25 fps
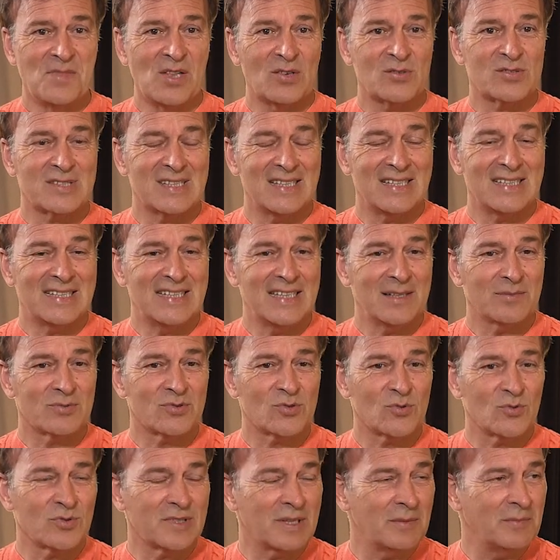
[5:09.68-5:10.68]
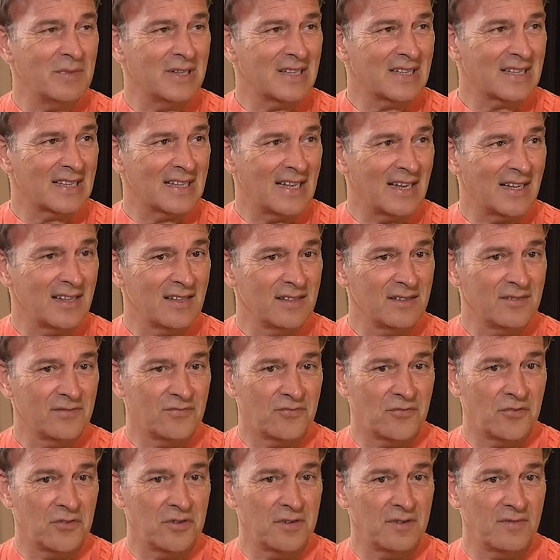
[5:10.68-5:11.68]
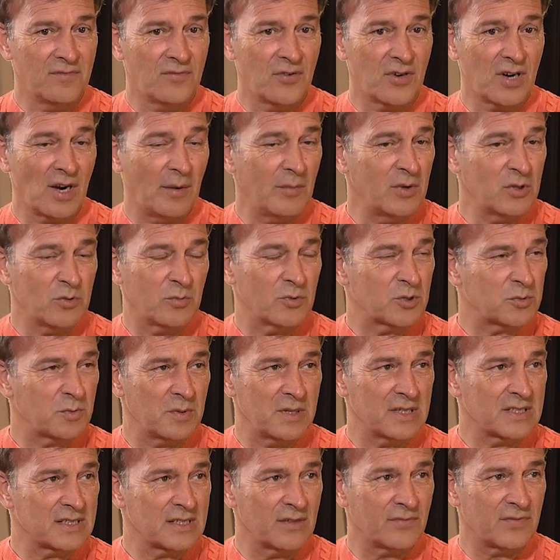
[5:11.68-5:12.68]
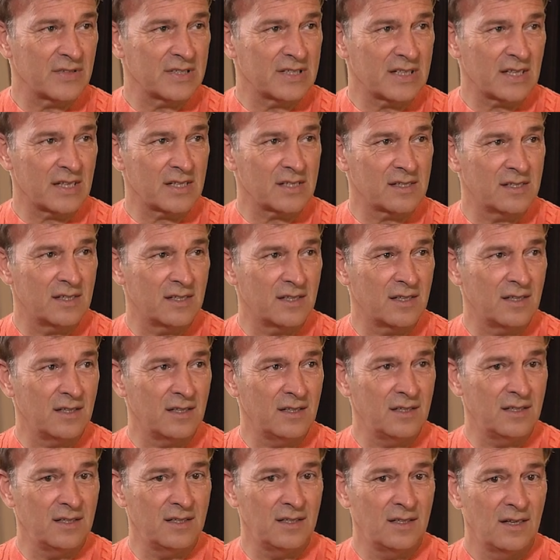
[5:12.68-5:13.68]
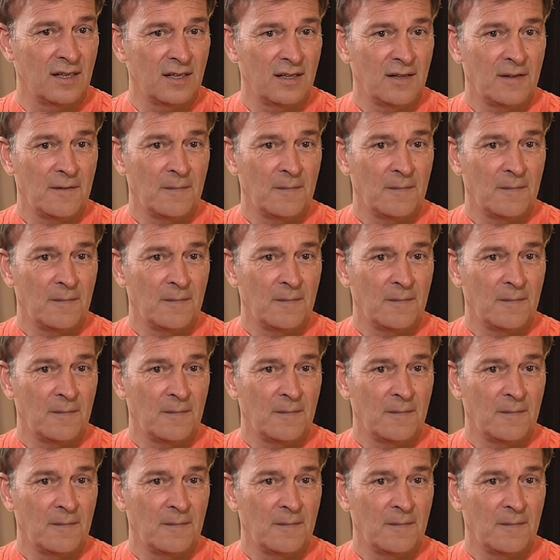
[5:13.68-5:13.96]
não senti absolutamente nada, foi, foi realmente uma experiência fantástica e